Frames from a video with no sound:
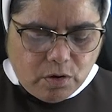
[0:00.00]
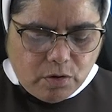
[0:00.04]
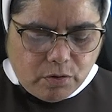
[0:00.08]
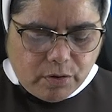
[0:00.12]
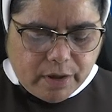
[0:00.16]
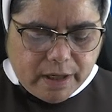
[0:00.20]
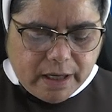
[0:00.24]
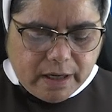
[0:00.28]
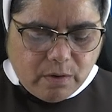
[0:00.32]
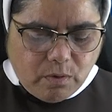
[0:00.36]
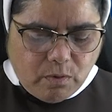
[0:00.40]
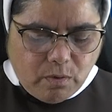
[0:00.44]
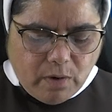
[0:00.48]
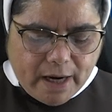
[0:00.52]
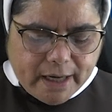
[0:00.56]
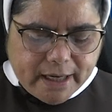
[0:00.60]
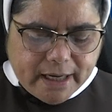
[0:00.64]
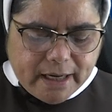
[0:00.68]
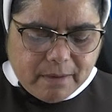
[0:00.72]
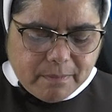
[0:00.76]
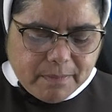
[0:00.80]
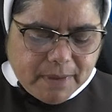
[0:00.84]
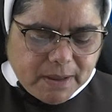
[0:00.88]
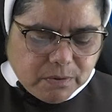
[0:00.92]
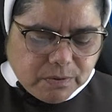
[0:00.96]
lo que Juan
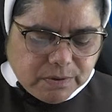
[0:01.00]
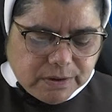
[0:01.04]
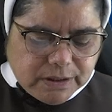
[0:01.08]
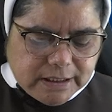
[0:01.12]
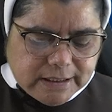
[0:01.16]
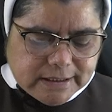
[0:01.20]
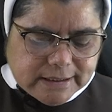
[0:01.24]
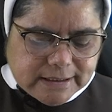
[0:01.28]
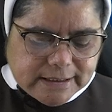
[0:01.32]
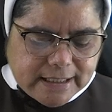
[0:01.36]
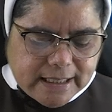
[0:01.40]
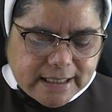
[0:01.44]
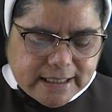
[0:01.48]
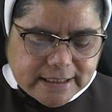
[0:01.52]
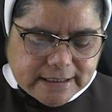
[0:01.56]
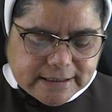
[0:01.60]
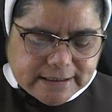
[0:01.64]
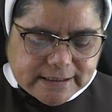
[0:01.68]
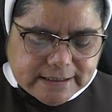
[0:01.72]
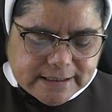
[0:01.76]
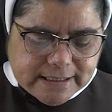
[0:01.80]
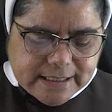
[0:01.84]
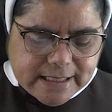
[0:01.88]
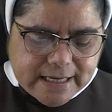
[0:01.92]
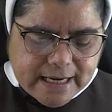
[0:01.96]
el Bautista
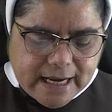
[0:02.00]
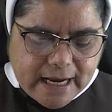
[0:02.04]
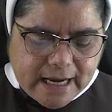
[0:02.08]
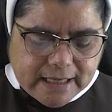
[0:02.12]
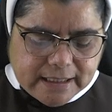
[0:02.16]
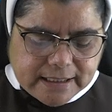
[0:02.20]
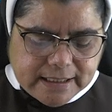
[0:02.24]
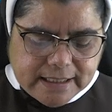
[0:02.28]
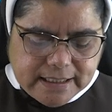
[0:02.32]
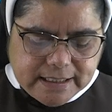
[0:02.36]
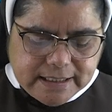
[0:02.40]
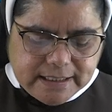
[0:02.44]
decía